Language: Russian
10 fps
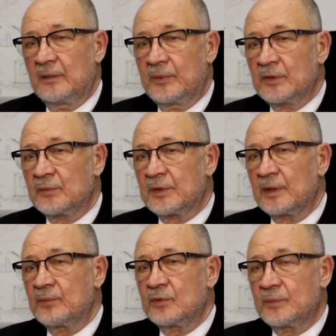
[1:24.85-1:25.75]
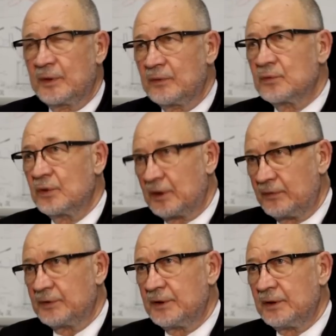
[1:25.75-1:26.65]
поэтому там будет переводной
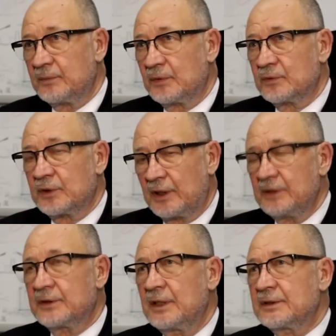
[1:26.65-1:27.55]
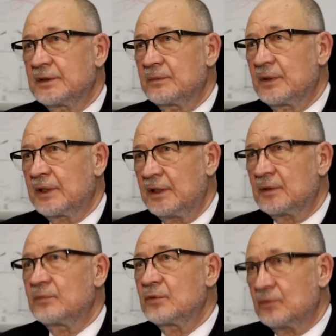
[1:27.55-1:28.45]
коэффициент, потому что количество акций благодаря
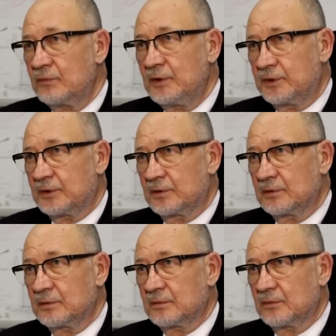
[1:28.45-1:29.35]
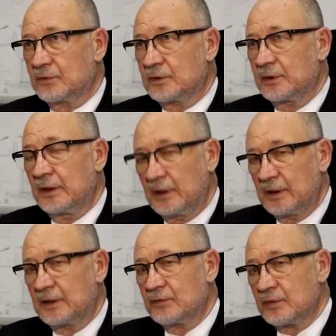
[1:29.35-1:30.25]
этому будет увеличено, потому что
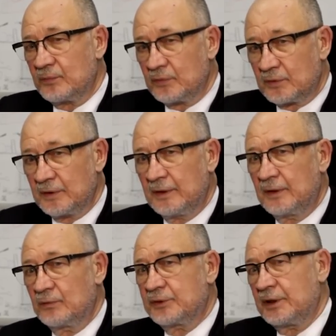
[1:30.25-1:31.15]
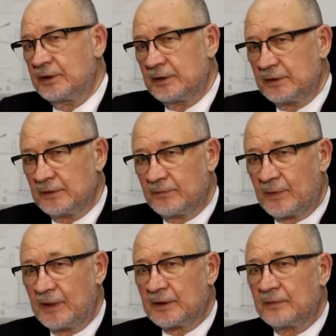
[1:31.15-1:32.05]
это уже будет участие в
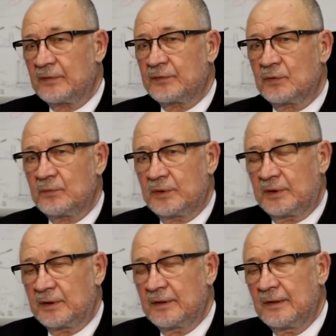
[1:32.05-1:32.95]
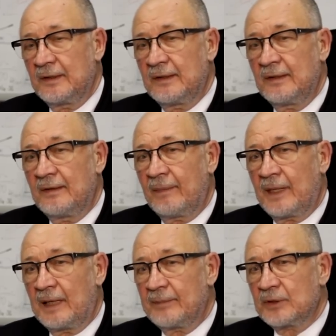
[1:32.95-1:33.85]
проектах во всем мире.
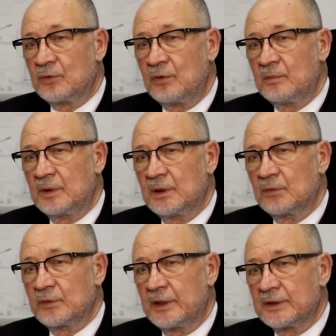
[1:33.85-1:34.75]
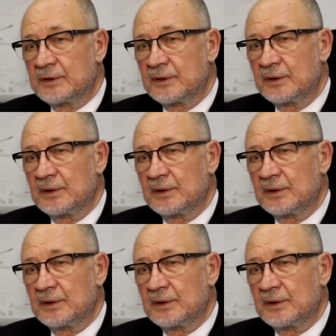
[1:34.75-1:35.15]
А потом э, у нас